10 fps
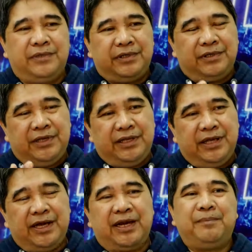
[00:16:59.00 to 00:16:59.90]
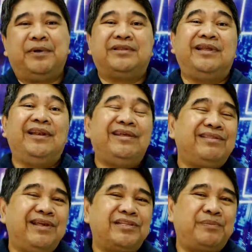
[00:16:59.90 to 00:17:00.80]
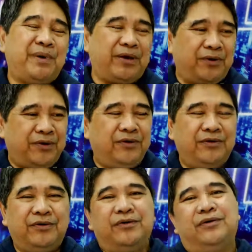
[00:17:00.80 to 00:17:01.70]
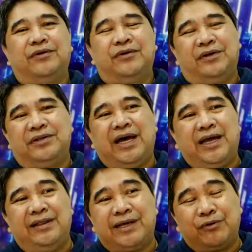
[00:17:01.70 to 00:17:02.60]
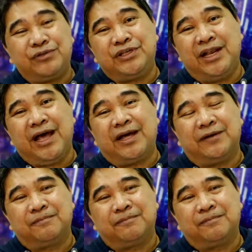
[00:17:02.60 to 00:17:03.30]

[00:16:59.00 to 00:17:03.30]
iniharap at nilitis pero dahil takot sila